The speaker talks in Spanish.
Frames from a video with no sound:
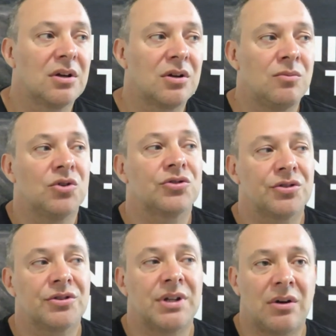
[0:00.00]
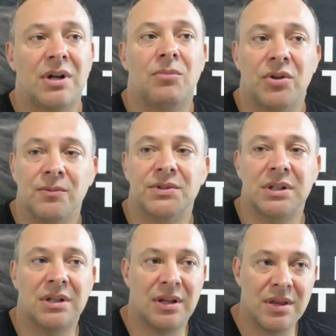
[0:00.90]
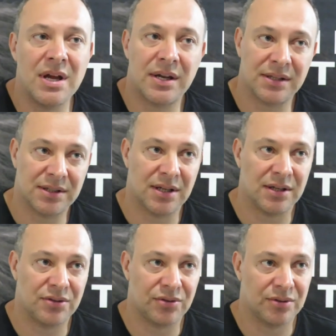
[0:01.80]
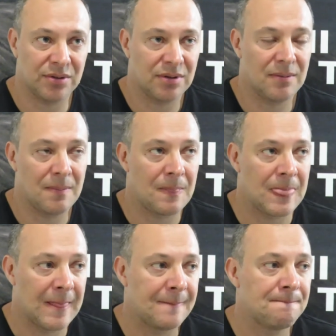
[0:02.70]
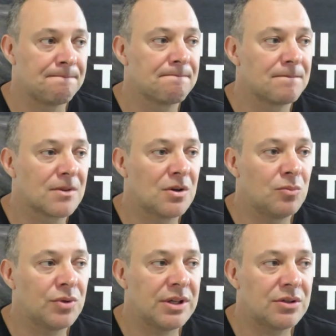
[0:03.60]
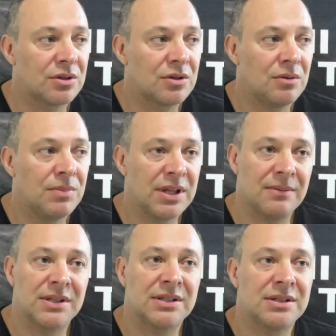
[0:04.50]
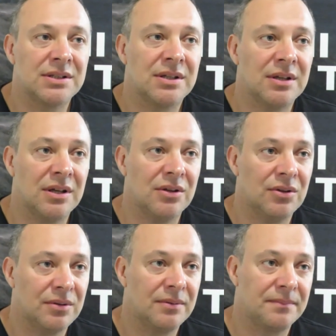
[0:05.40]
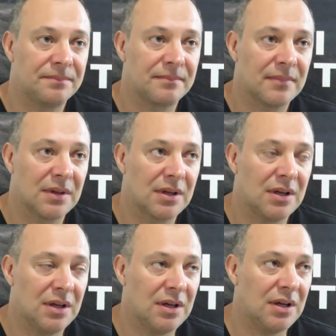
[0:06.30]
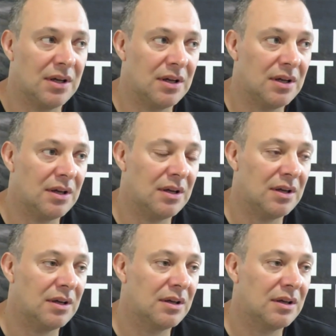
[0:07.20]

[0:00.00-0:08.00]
Cómo nosotros ahora podemos entender ese hecho como un hecho completamente sin sentido. Eh,